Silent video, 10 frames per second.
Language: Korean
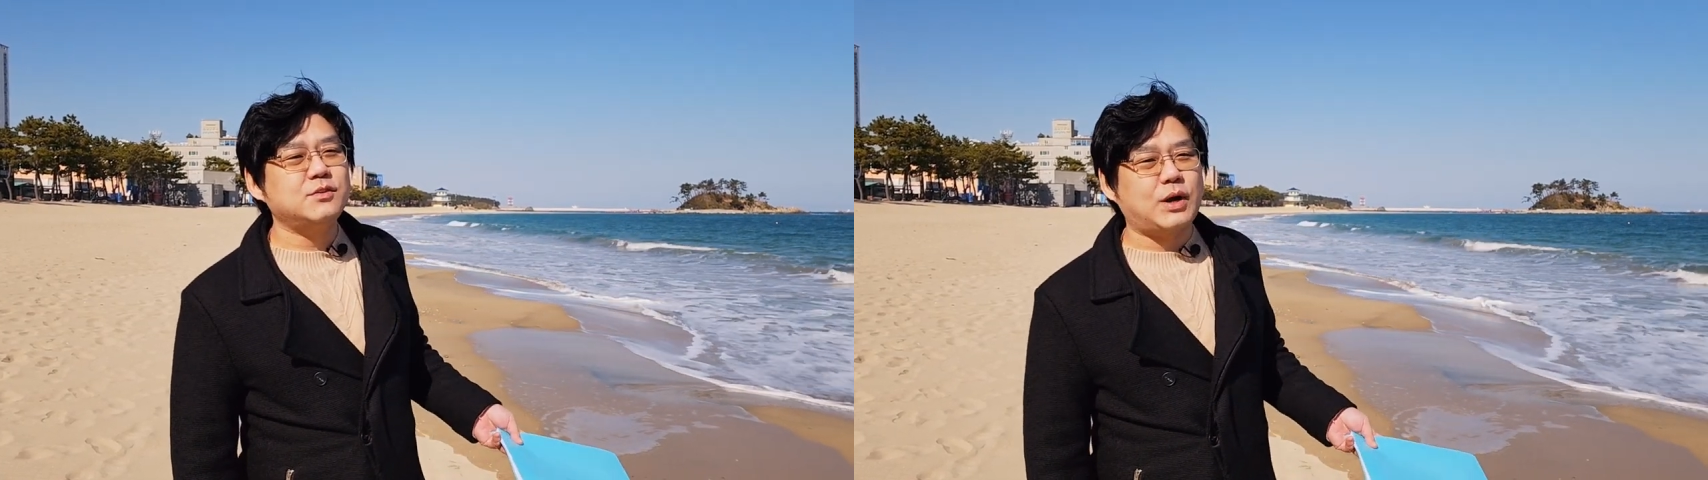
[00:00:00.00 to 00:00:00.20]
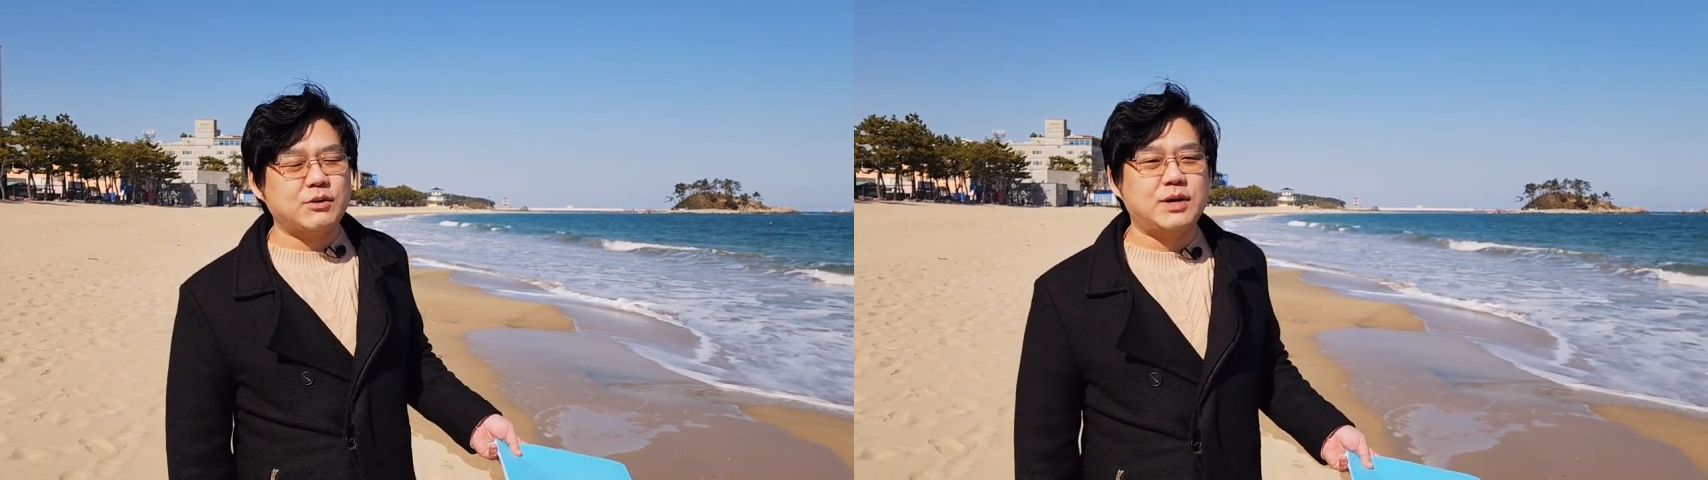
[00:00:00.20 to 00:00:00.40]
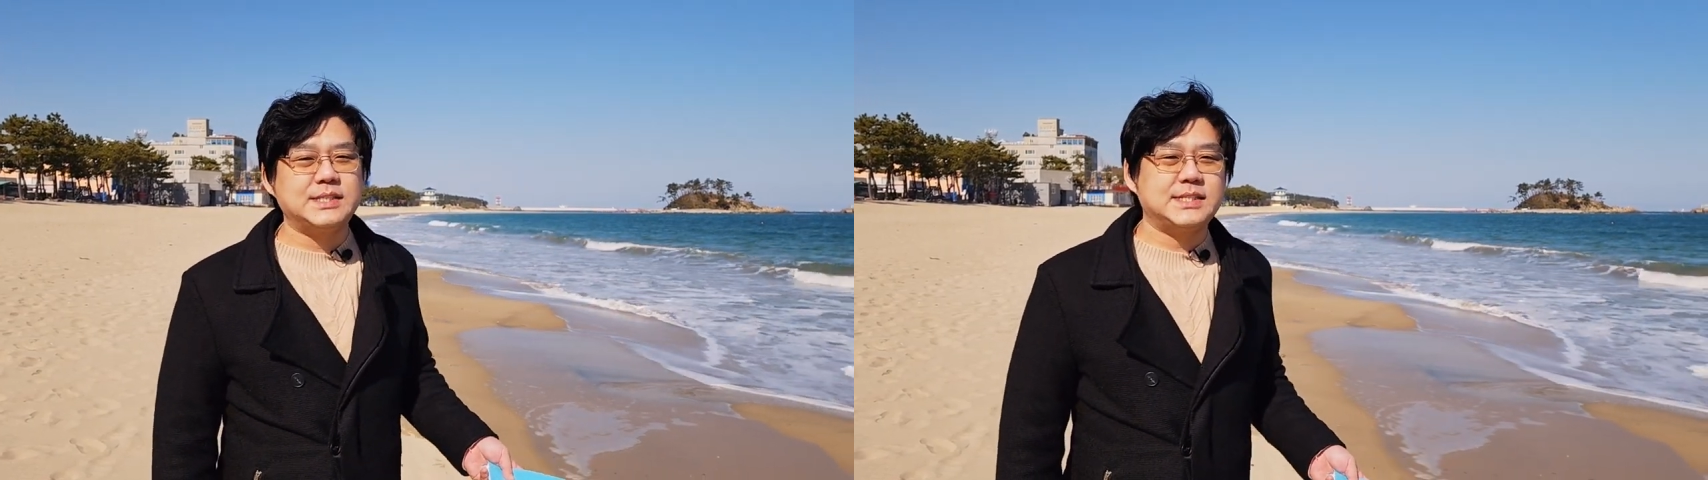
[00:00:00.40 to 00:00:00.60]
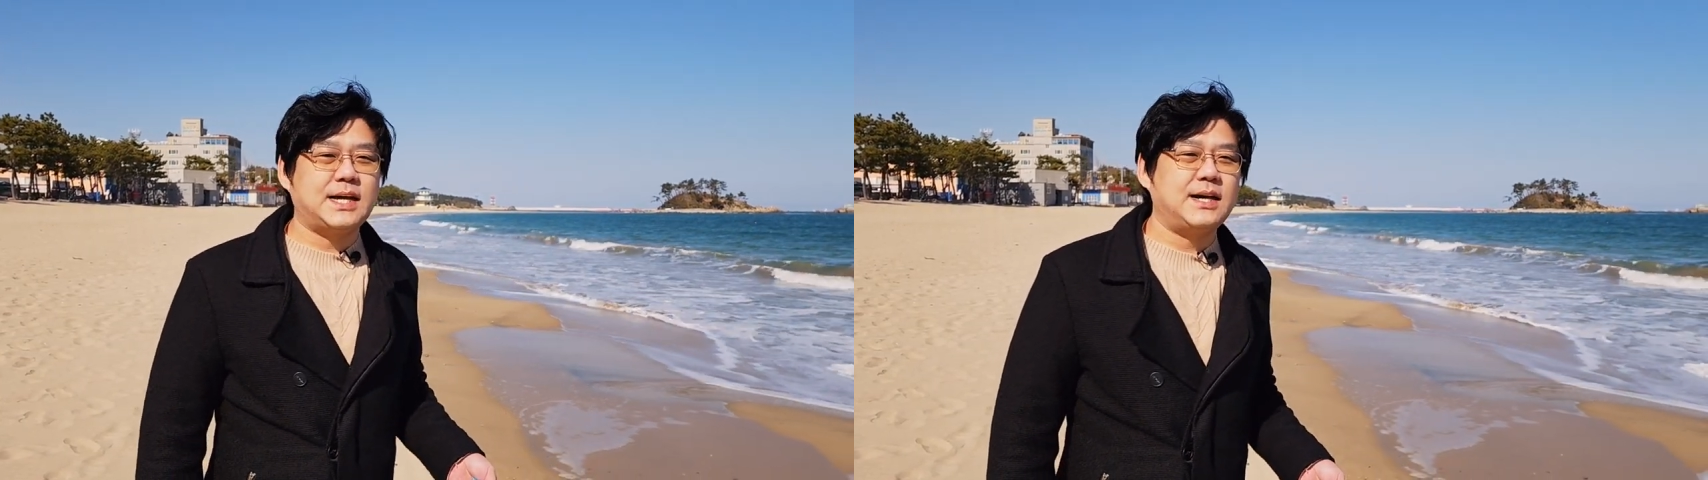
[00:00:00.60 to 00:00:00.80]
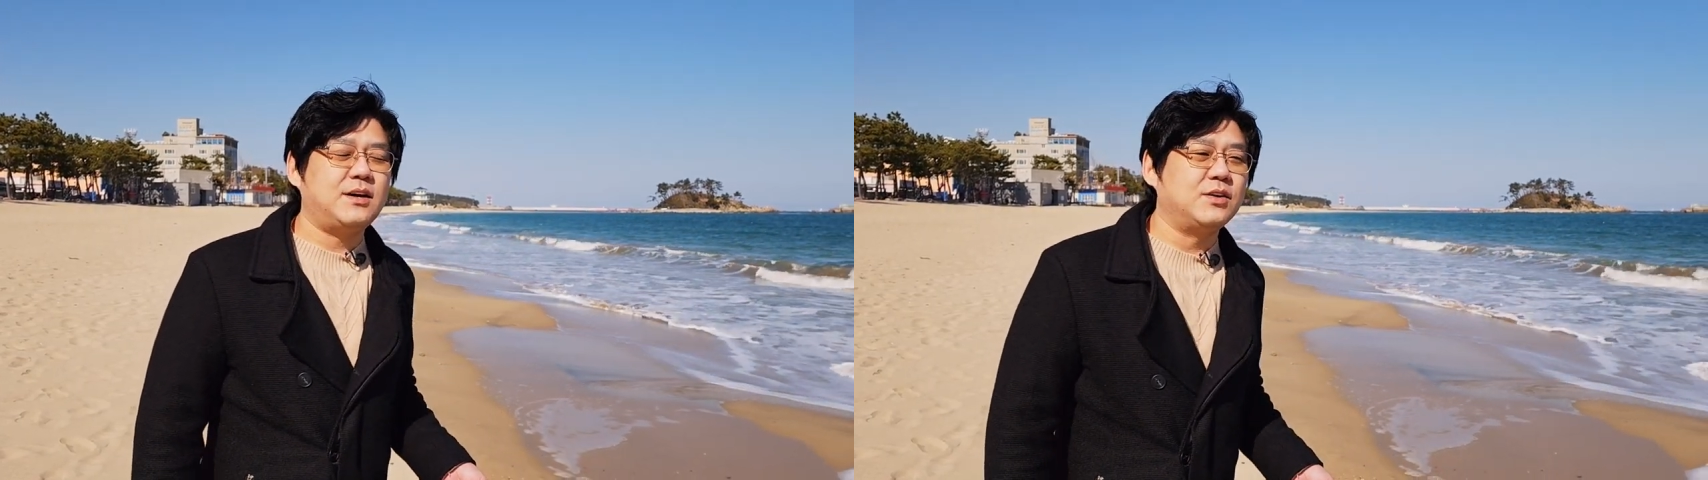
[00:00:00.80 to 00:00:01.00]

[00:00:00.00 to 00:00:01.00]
관광지나